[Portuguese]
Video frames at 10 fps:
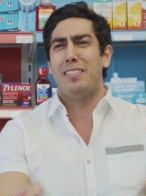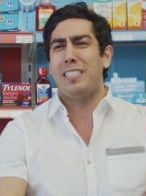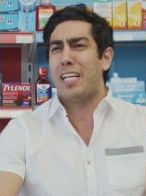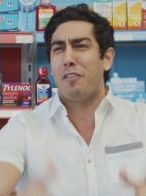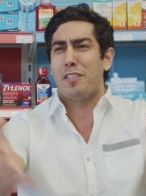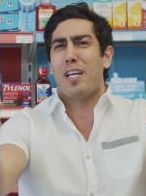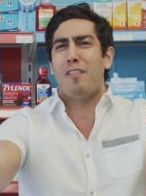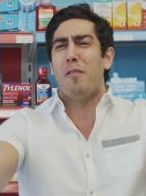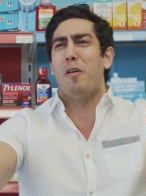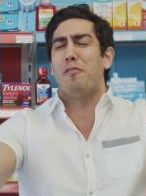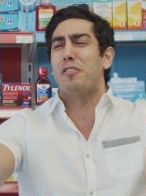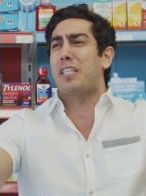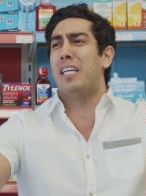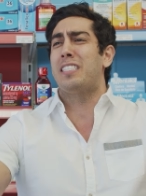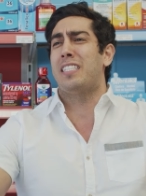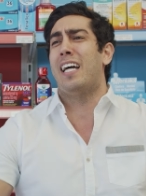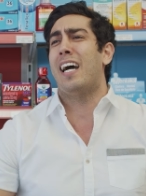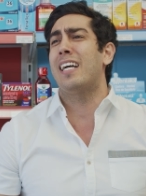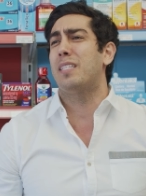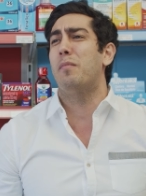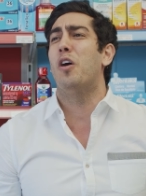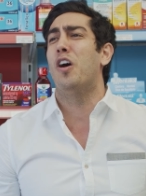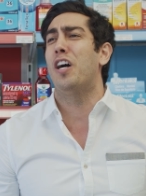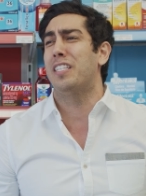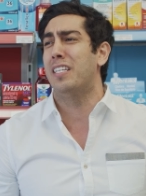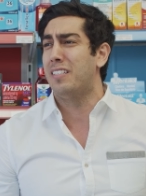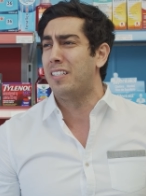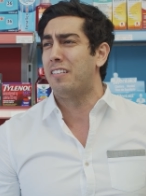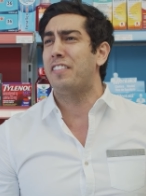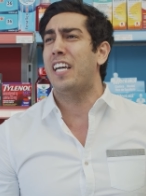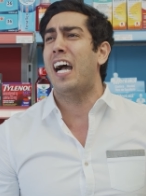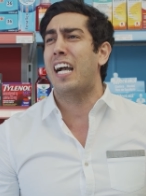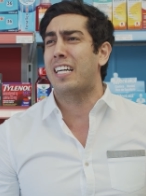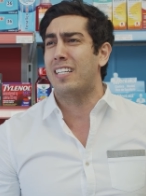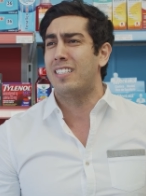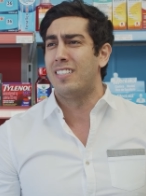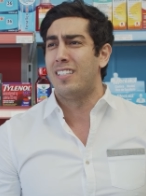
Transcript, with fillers: Achei que vou salvar o povo do câncer, da AIDS, hemorroida, Viagra,